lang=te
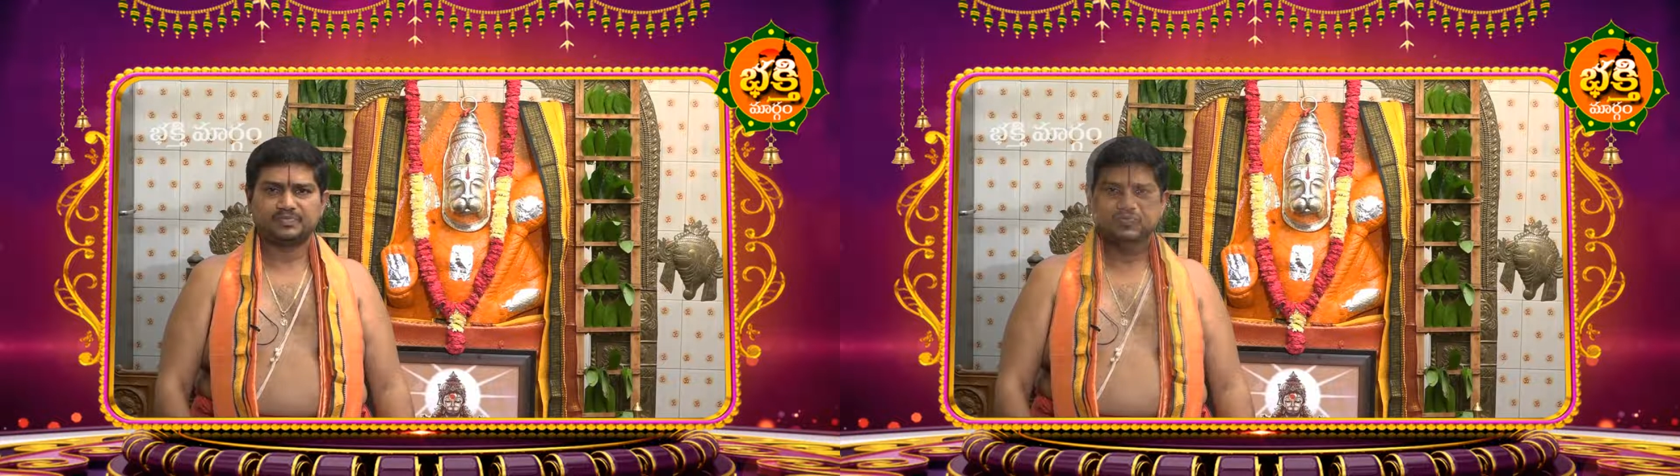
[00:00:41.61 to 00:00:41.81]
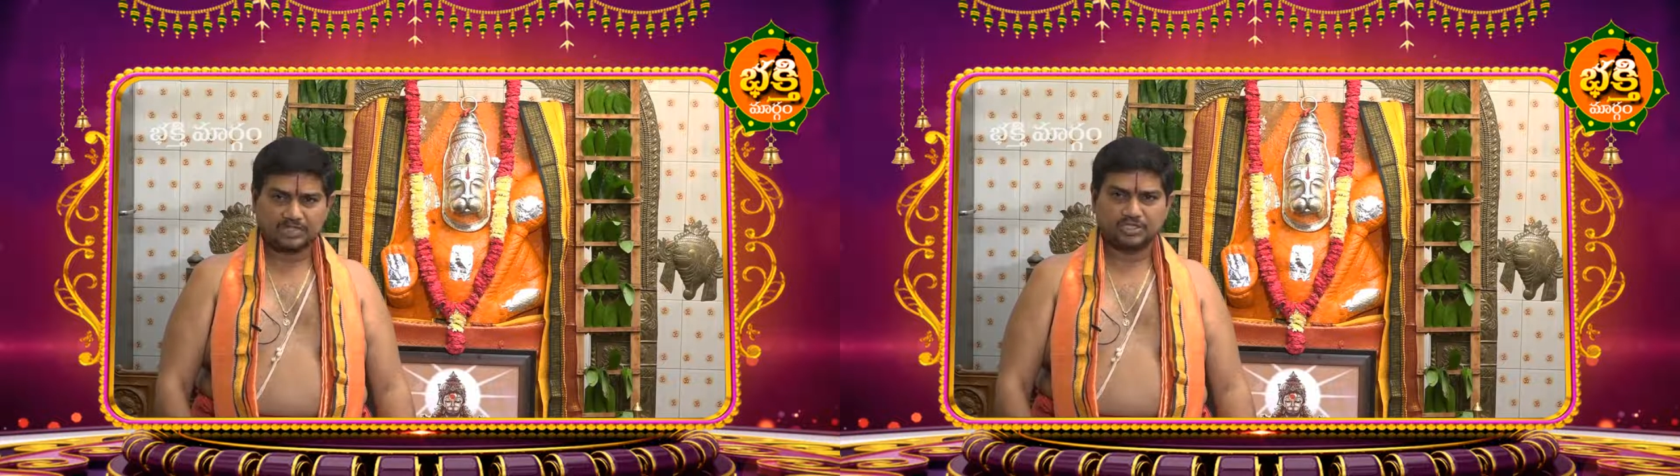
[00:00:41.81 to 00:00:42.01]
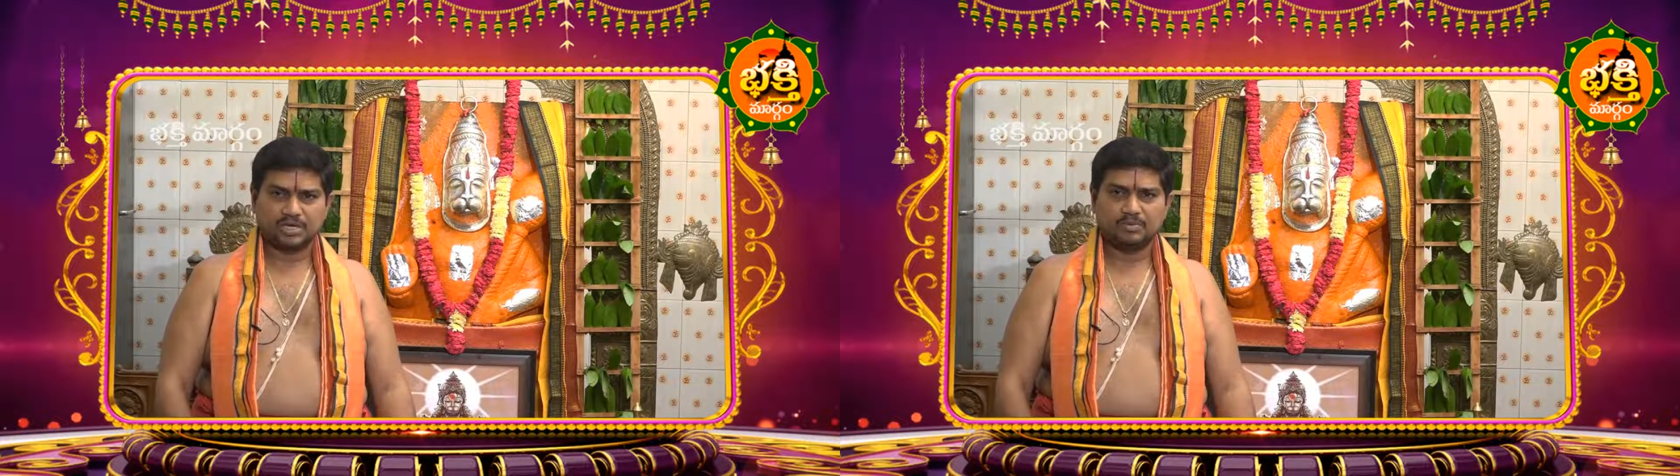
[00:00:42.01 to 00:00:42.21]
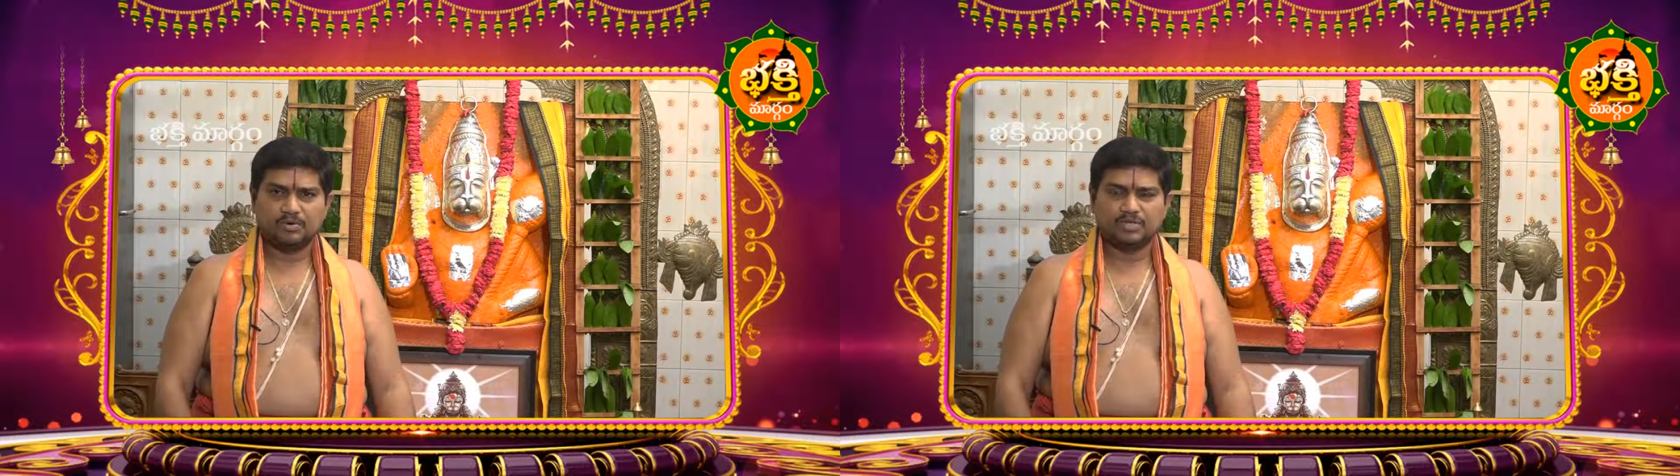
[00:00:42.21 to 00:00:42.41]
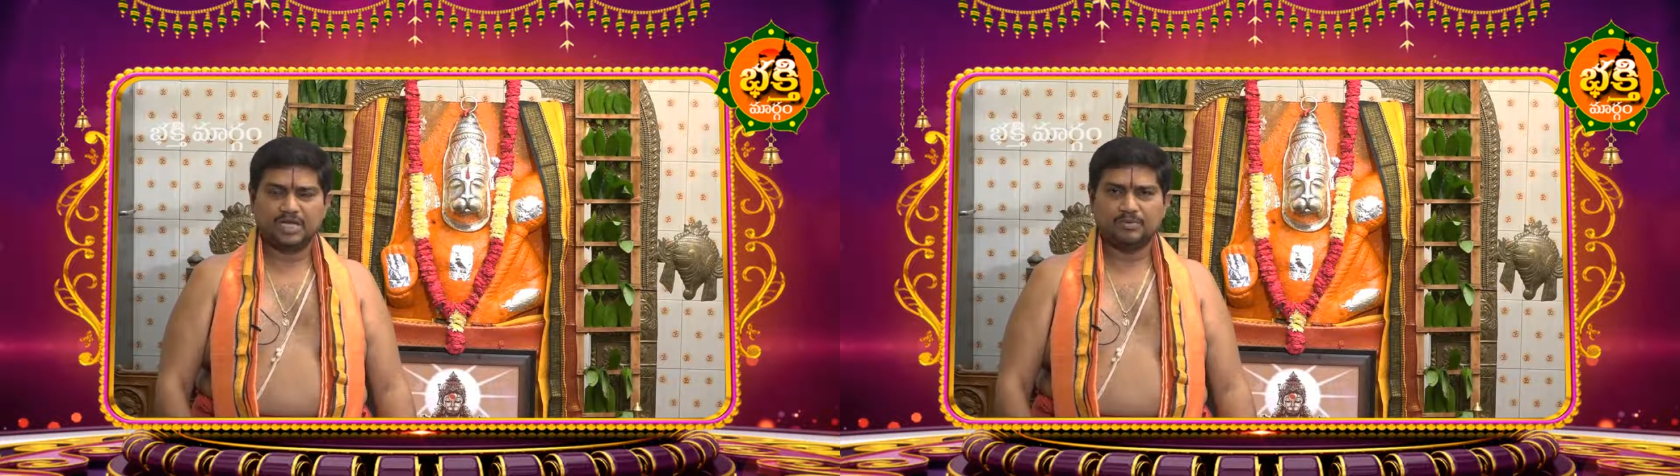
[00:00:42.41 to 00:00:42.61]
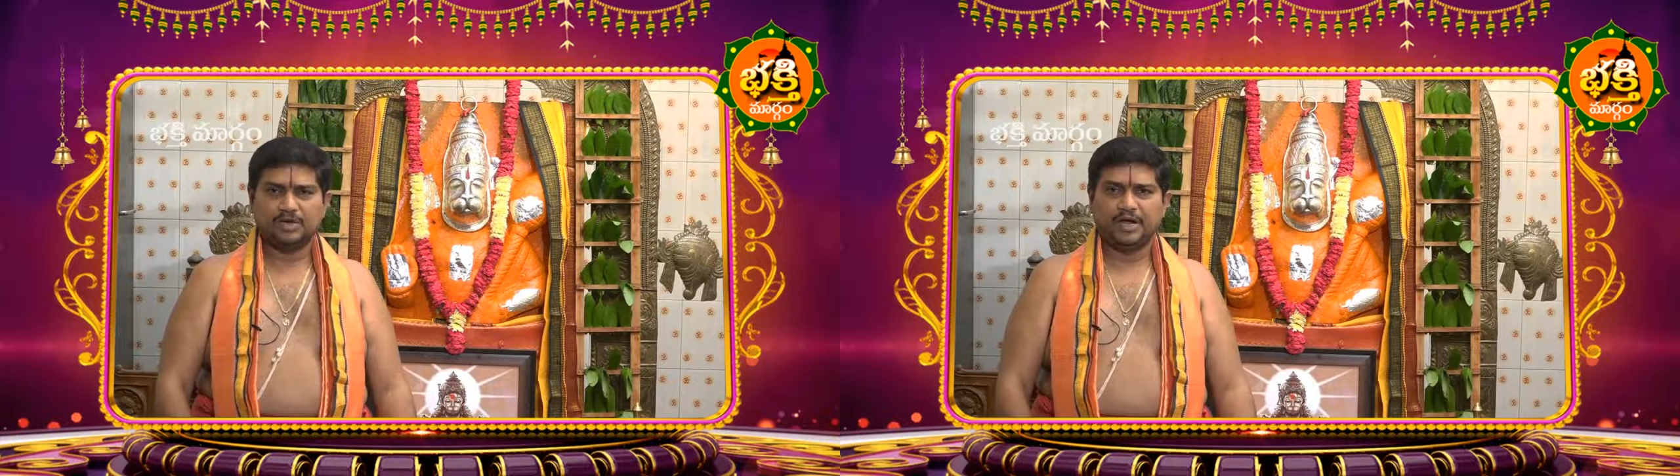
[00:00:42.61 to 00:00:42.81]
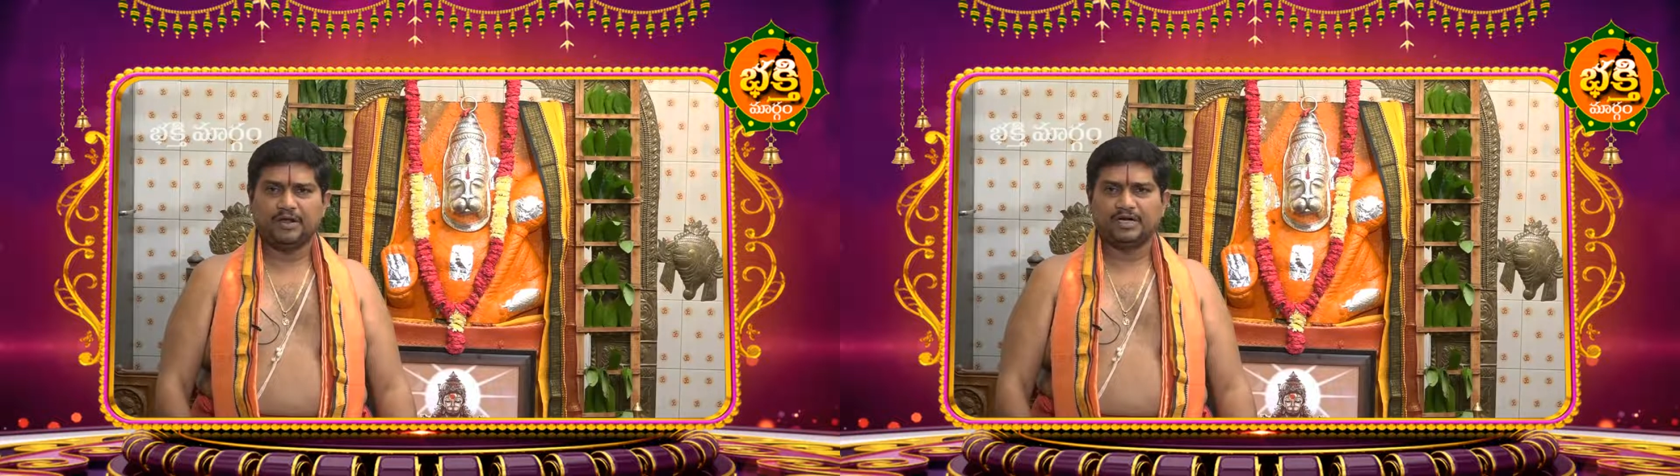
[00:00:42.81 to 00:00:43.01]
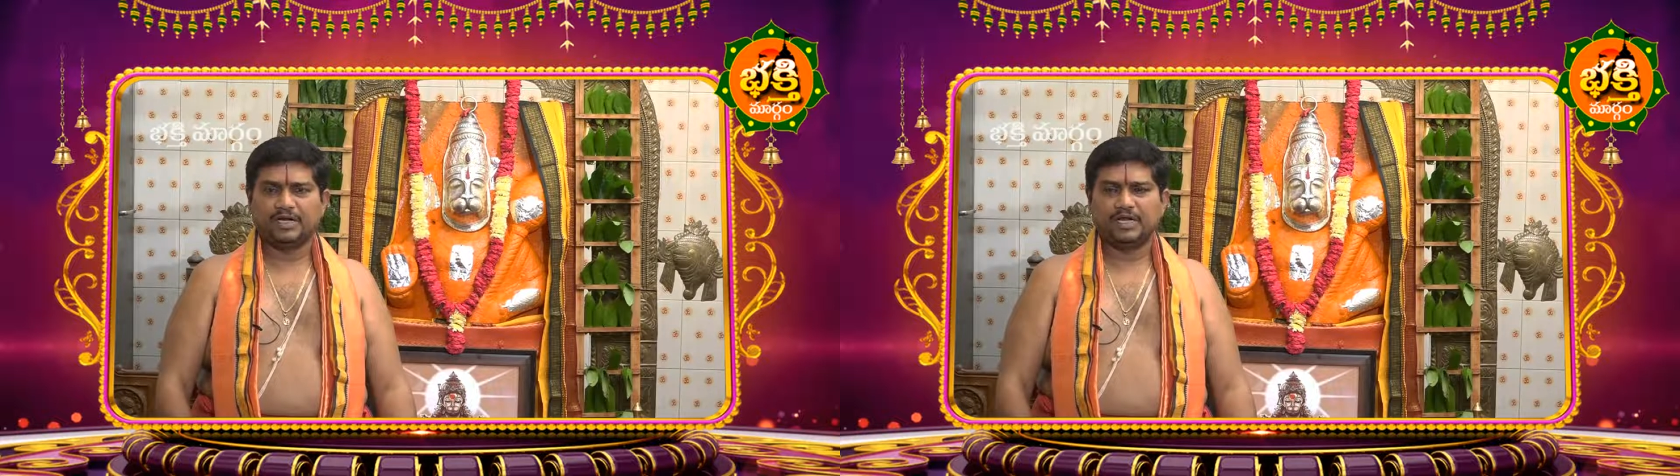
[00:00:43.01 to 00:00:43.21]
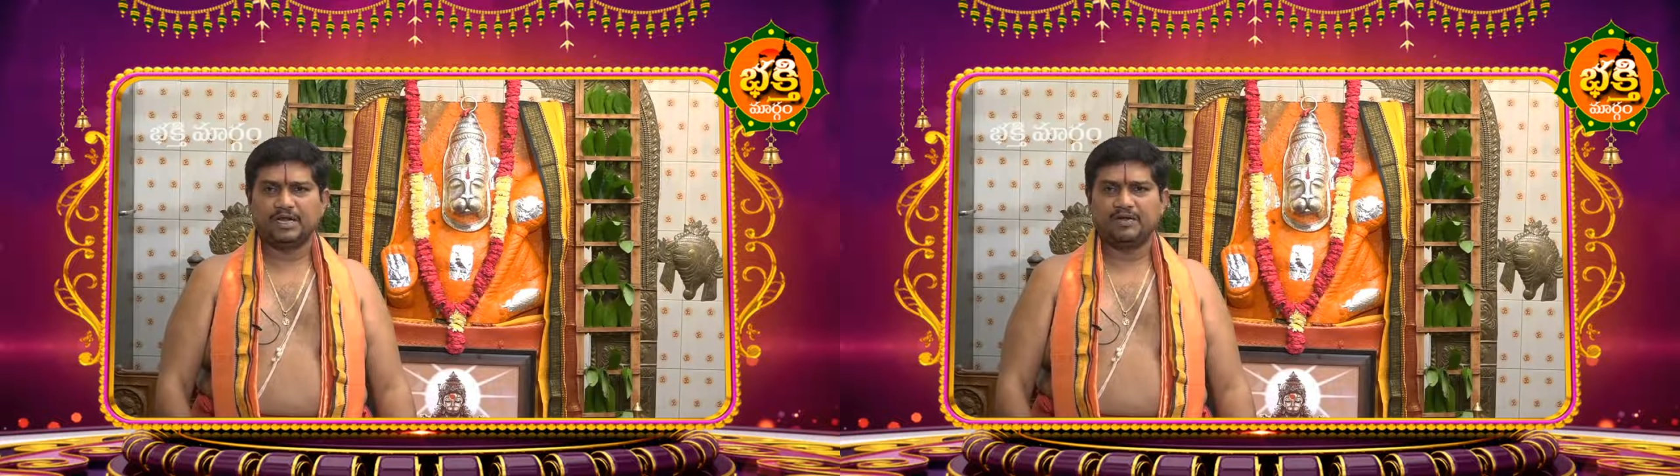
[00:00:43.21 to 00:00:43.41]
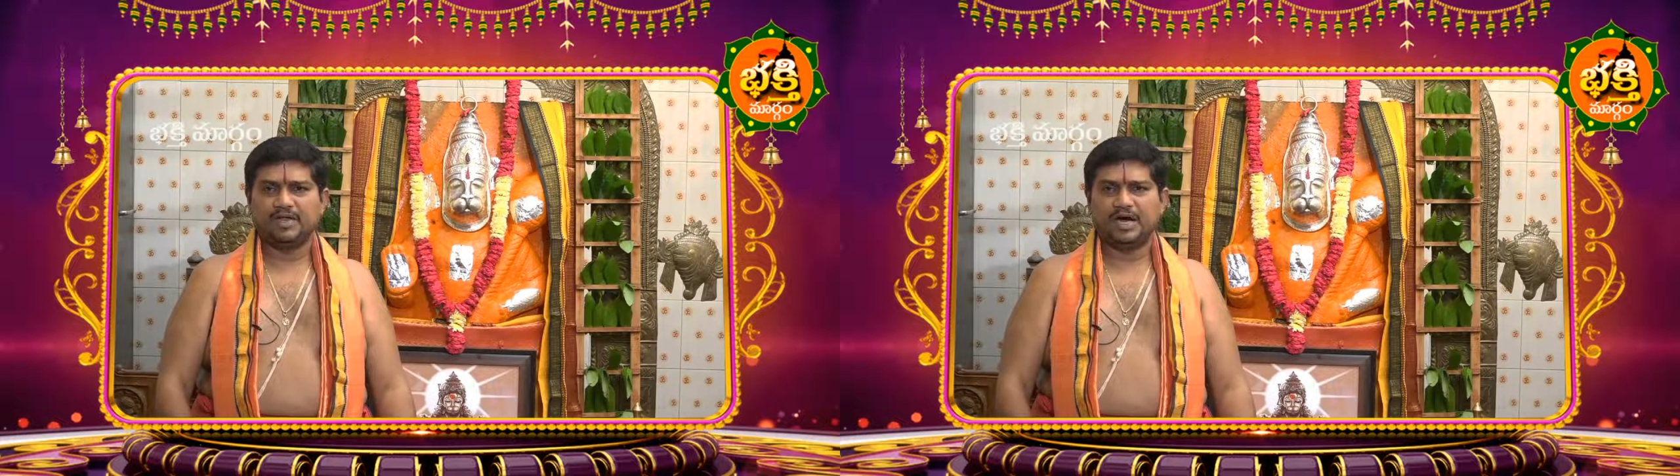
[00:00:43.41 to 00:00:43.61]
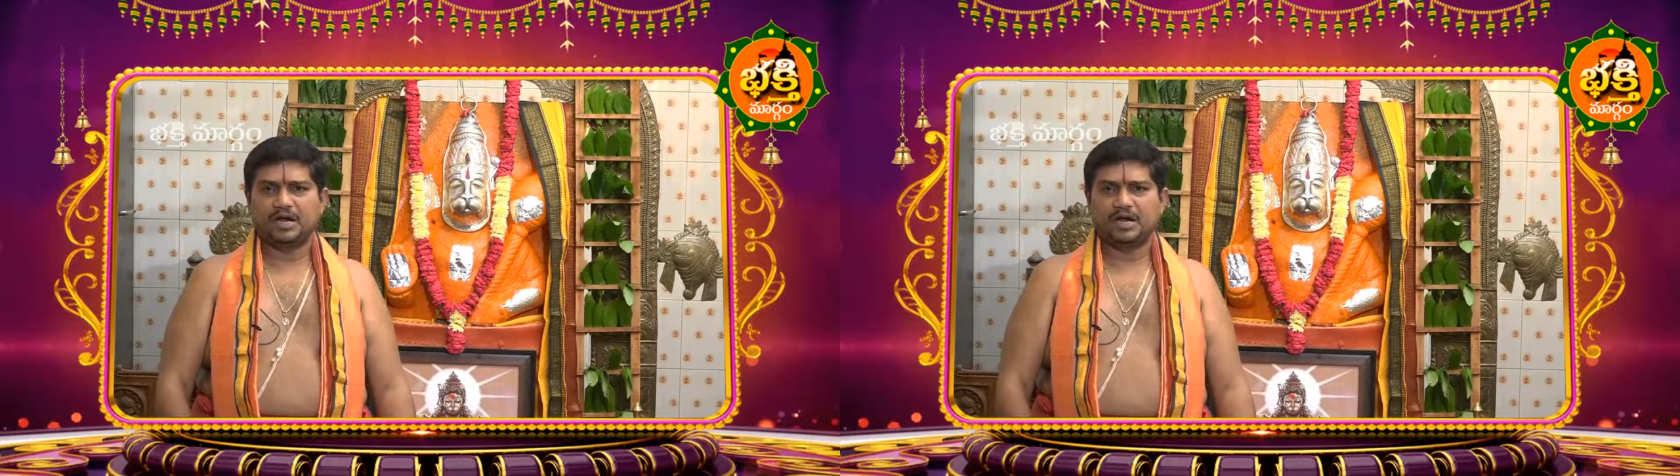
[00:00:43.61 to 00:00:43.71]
నక్షత్రము ఉదయం ఏడు గంటల ఇరవై